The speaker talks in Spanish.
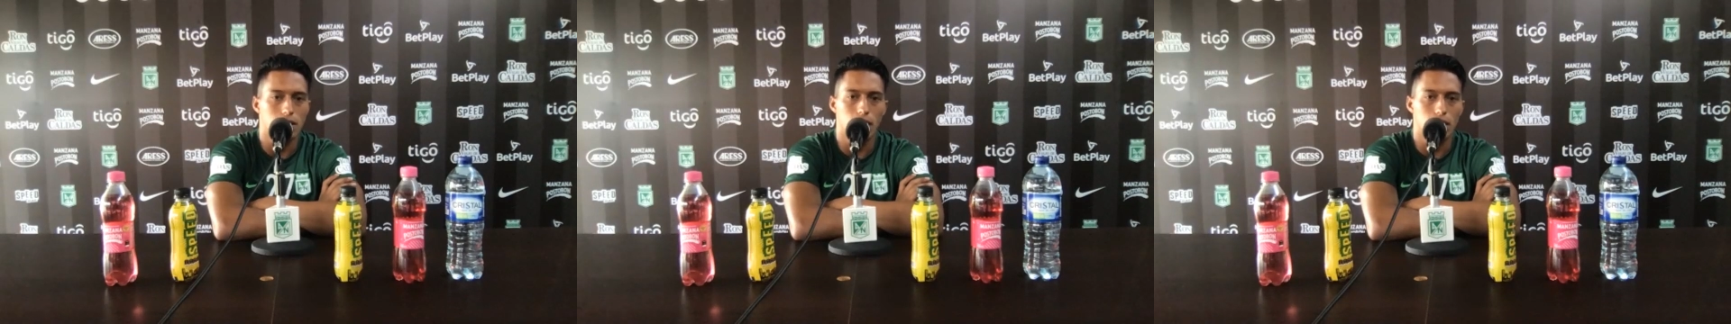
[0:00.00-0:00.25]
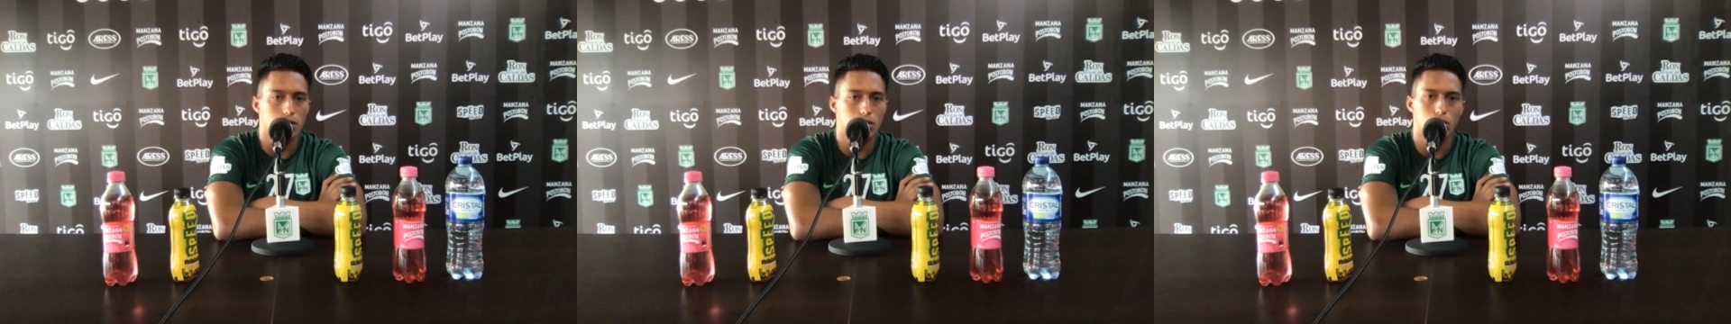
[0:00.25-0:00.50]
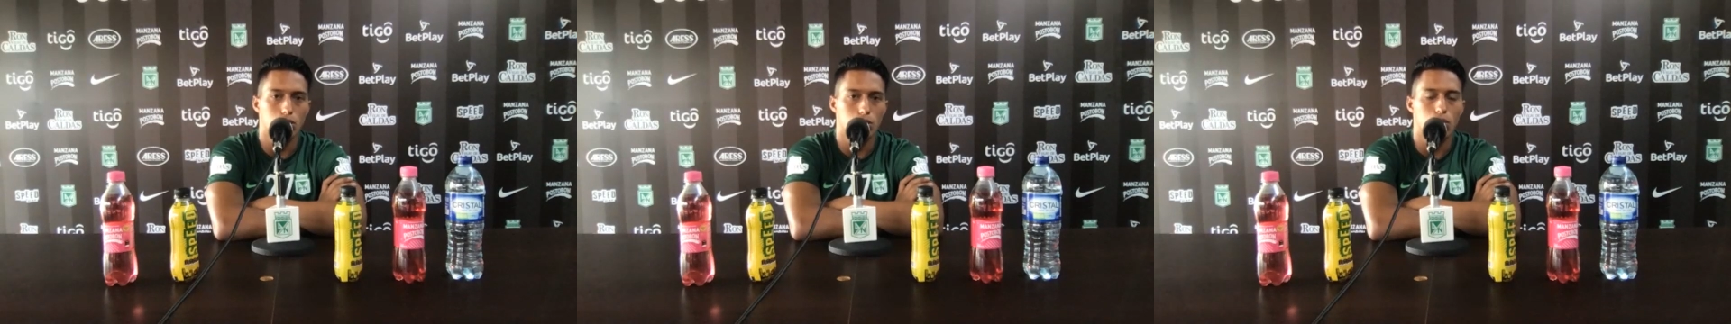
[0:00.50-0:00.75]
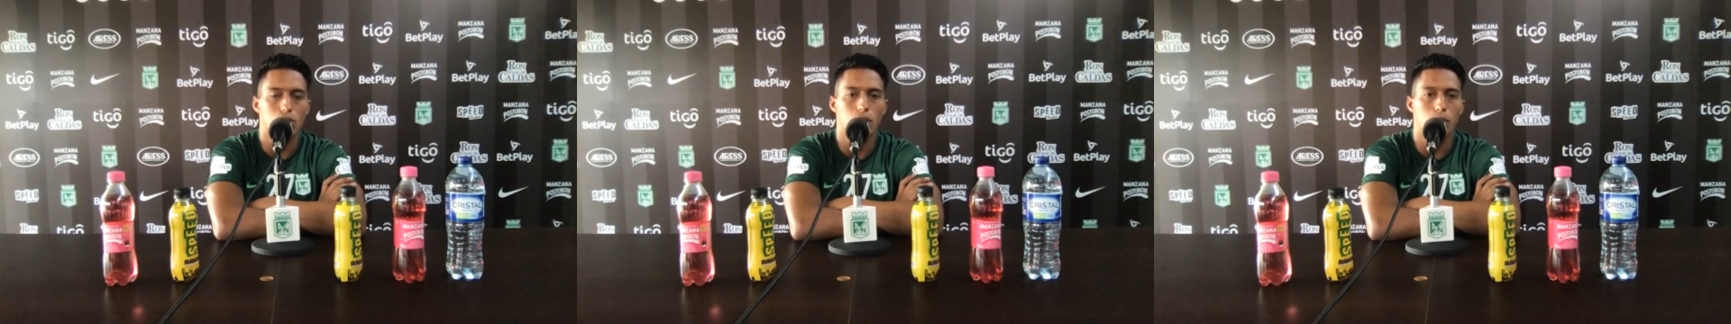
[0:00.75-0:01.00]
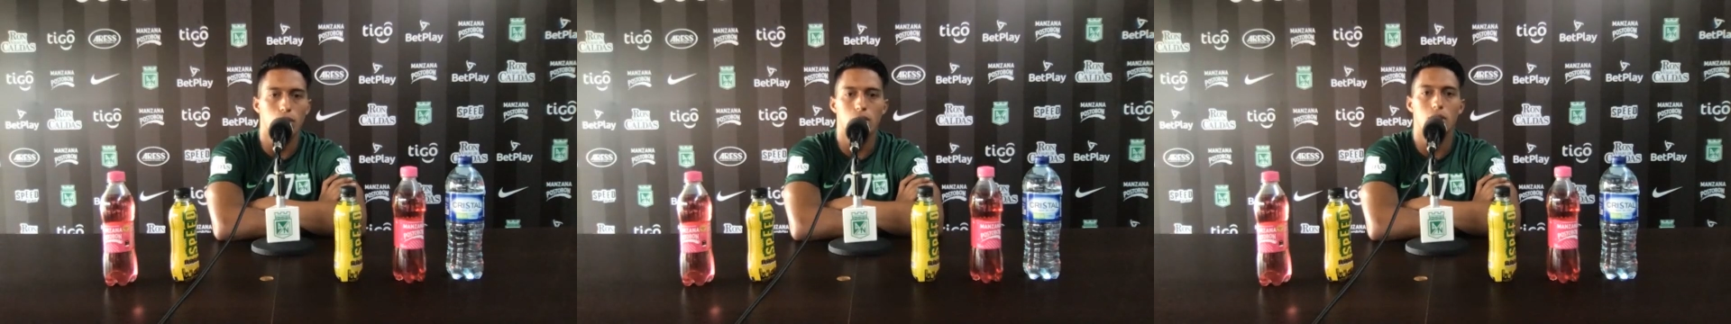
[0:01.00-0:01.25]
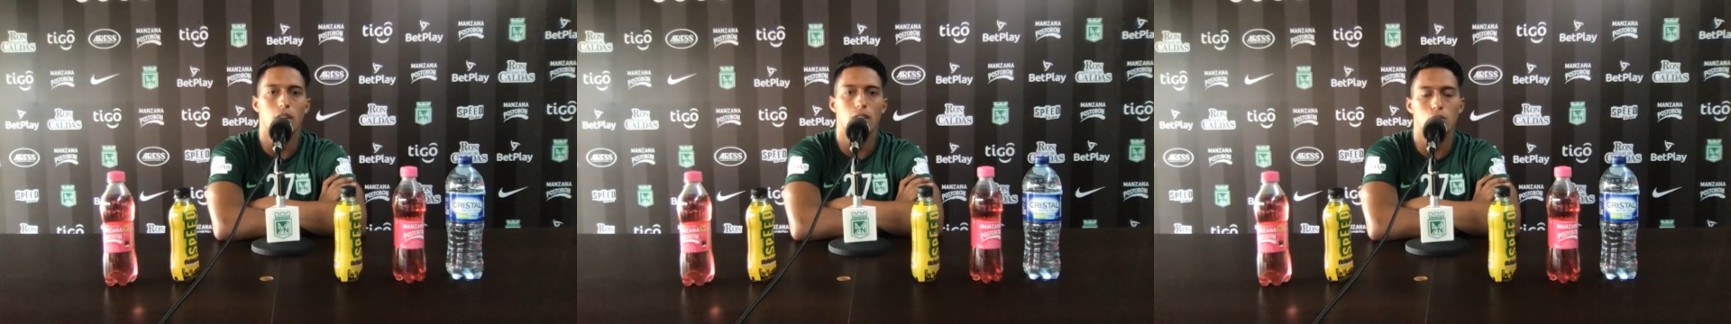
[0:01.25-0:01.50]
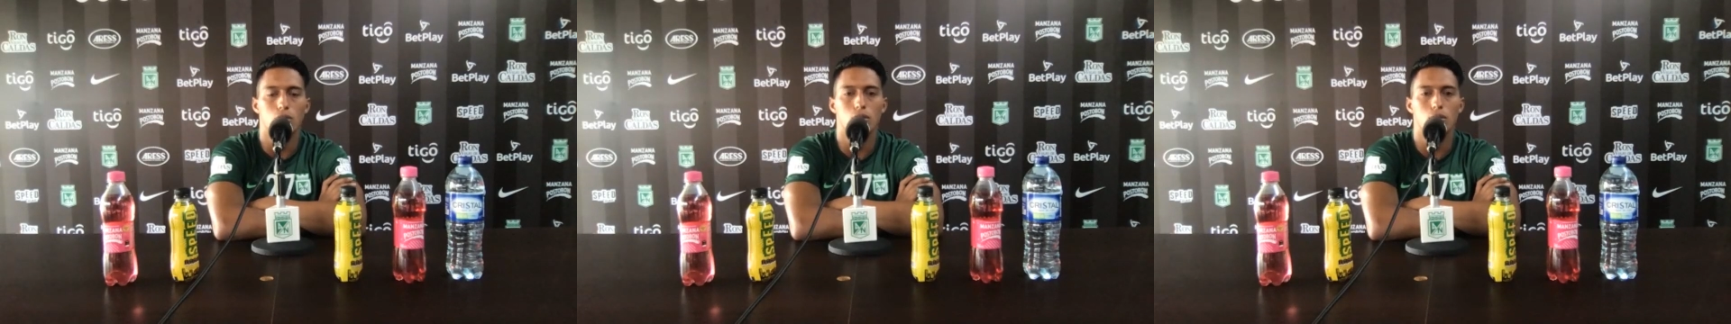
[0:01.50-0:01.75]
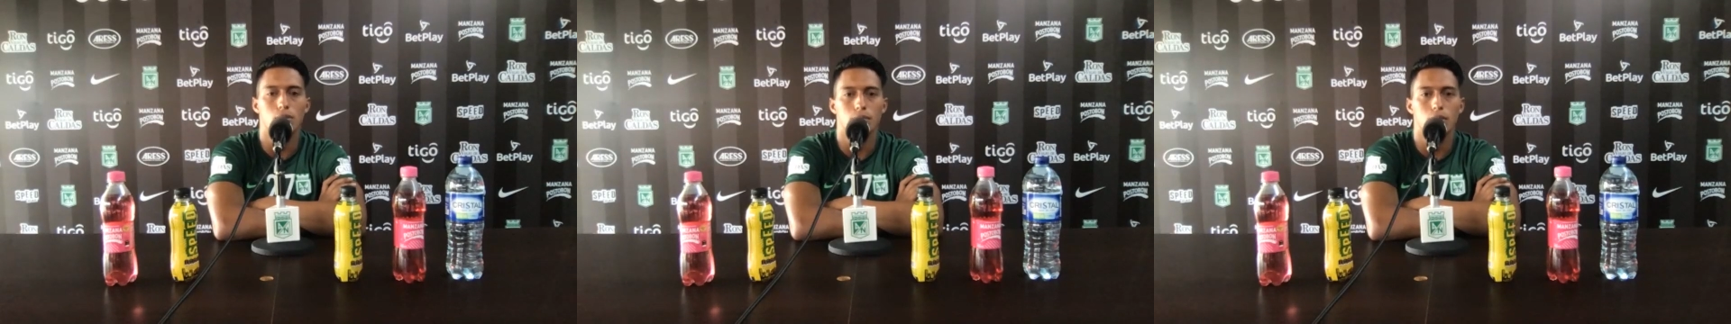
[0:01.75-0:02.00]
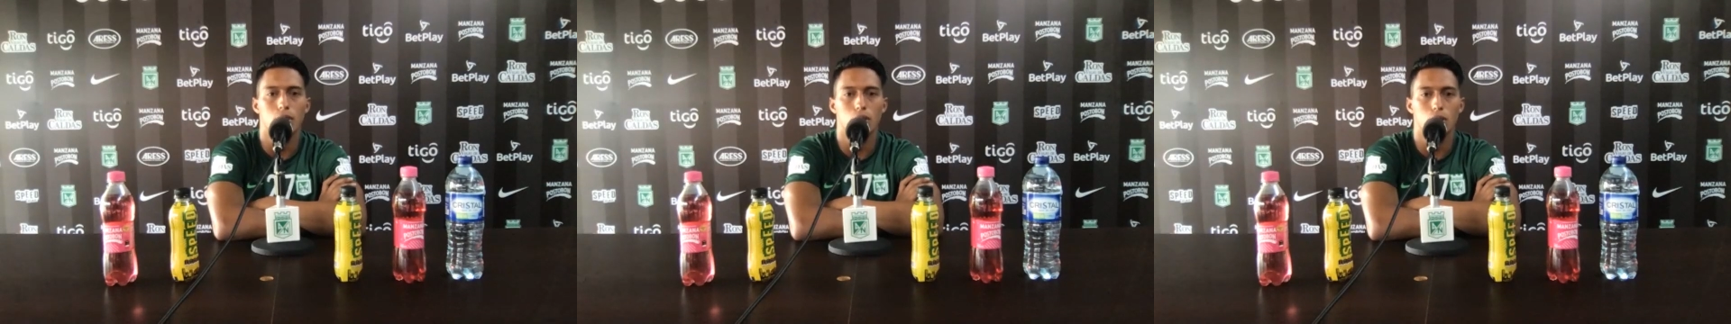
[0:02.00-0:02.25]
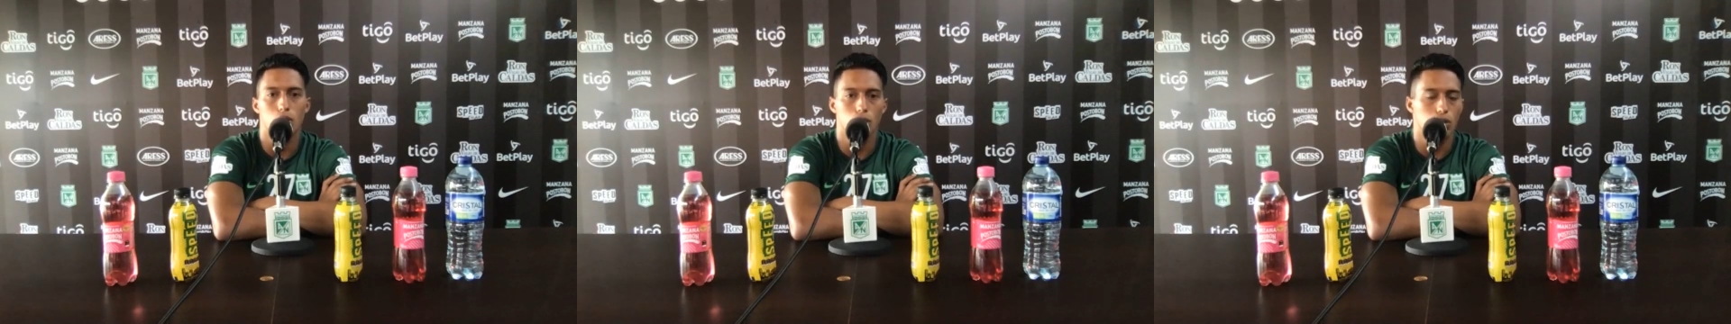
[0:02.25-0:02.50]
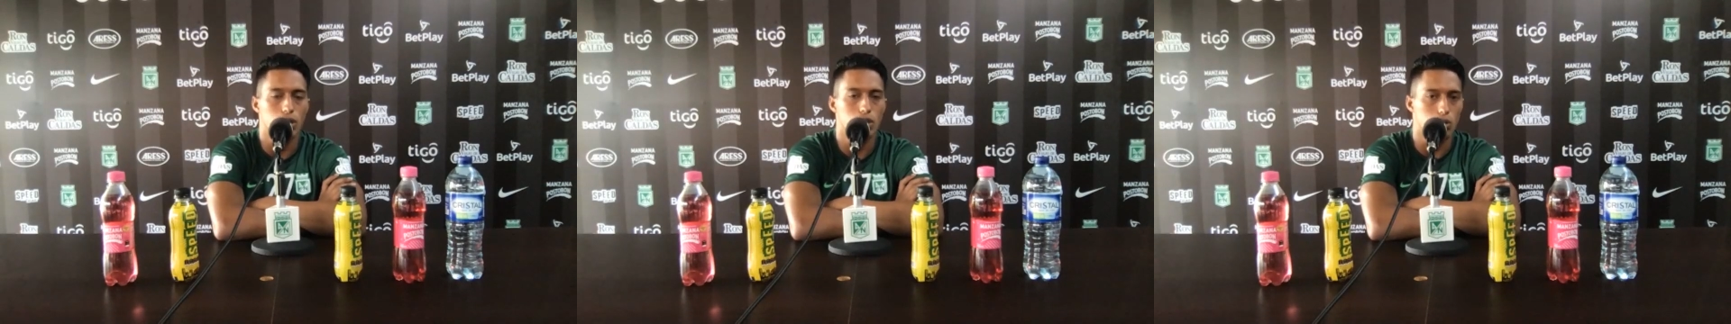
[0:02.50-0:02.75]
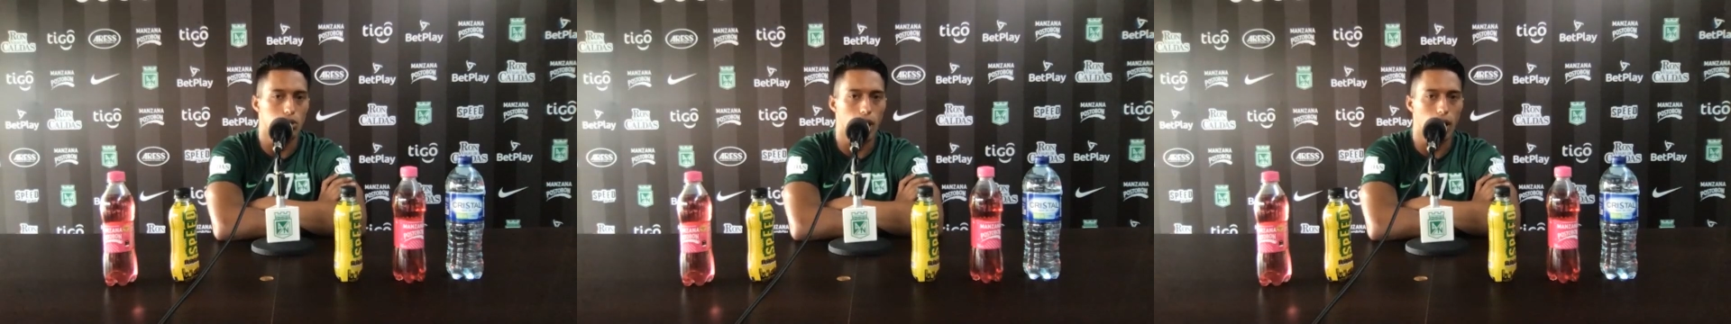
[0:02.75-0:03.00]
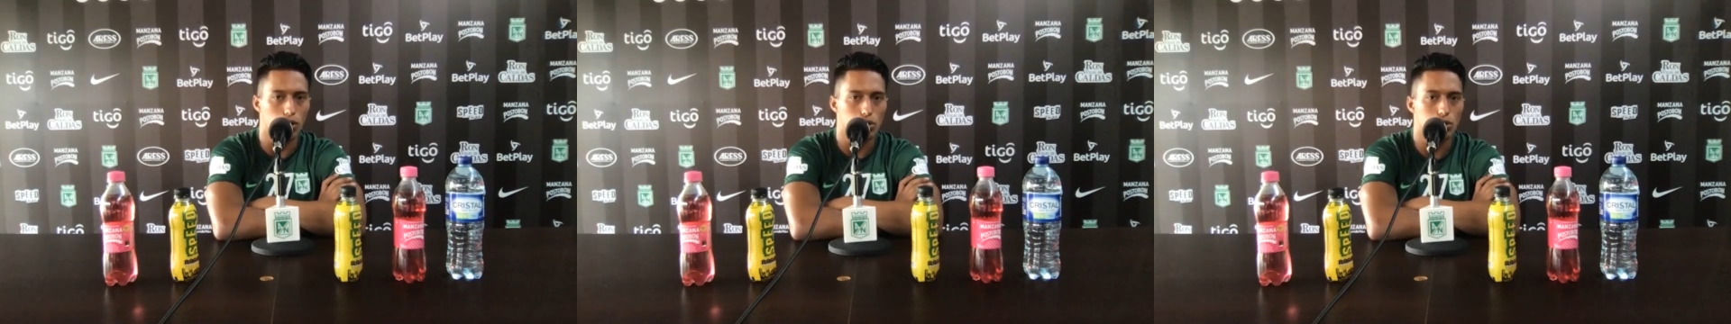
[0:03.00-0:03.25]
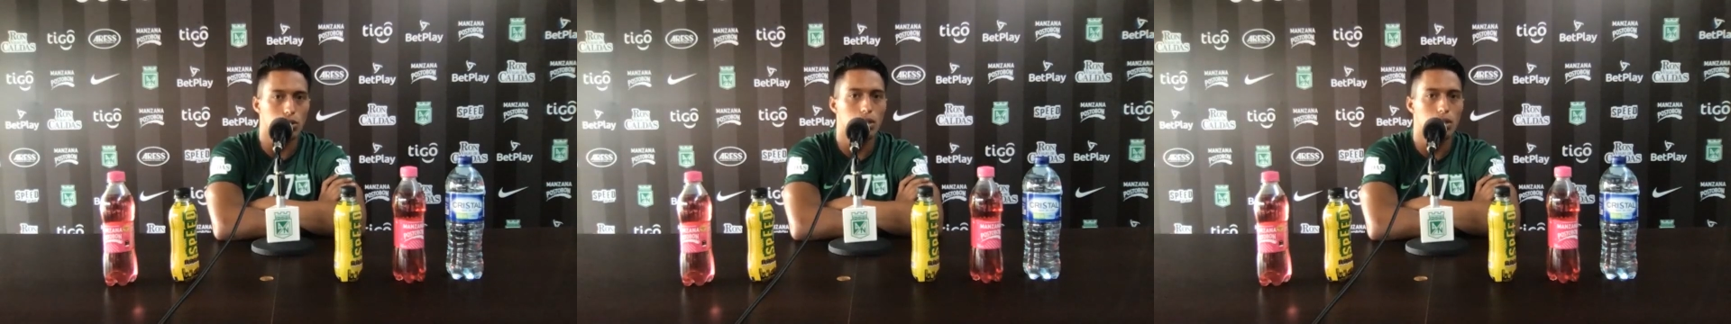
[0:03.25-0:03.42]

Esto solo se demuestra con, los resultados.